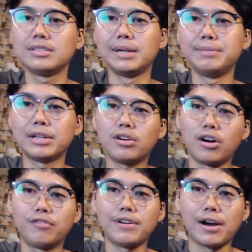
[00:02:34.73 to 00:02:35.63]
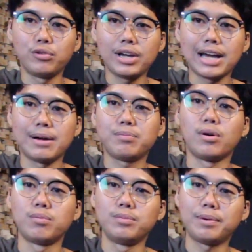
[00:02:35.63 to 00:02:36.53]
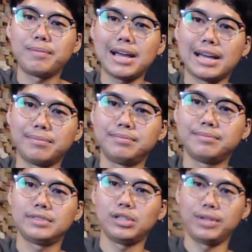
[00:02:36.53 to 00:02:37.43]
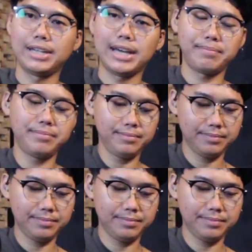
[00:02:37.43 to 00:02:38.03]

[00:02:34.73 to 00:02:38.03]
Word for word: คลิปนี้ก็ขอฝากไว้ด้วยครับ ขอบคุณมากๆครับ สวัสดีครับ